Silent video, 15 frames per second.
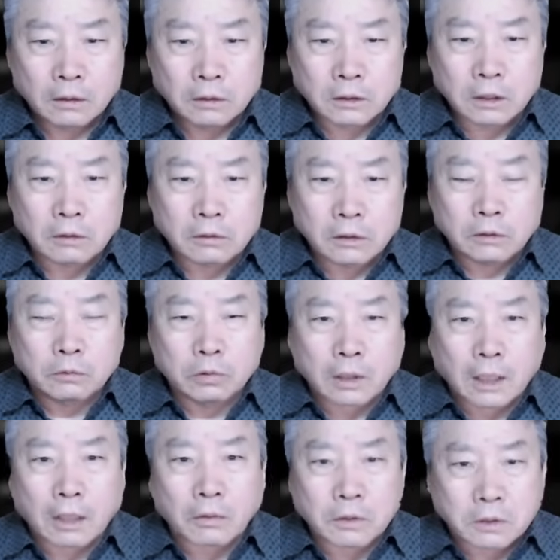지금 그거
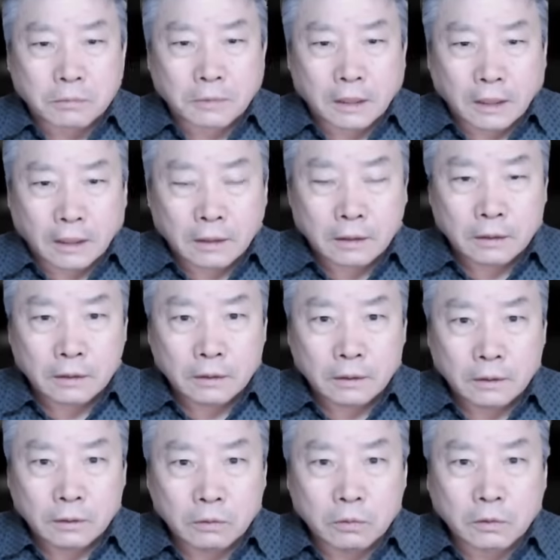누가 하고 있습니까?
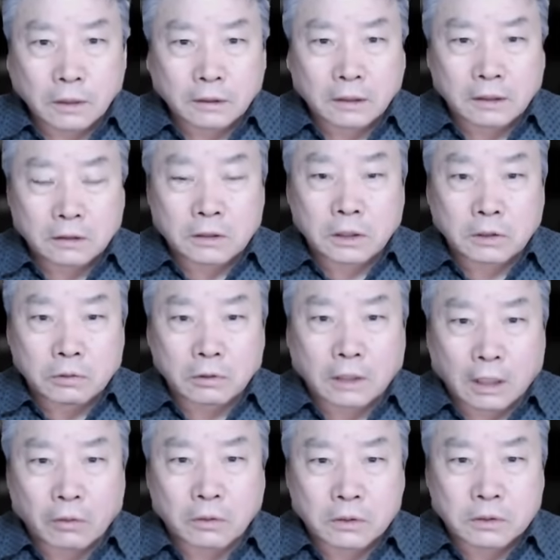누구한테 그 지지율이
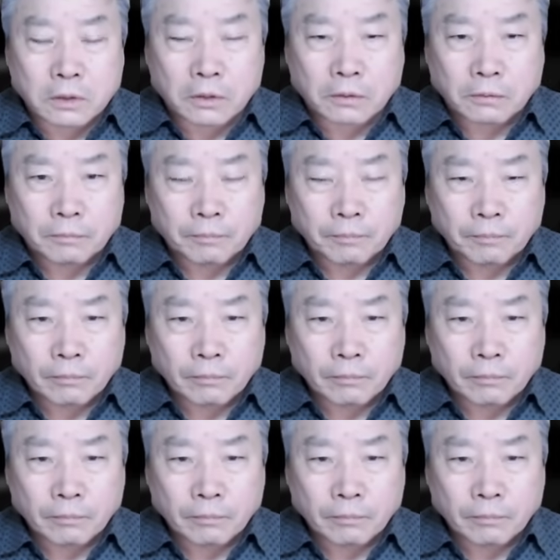가고 있어요?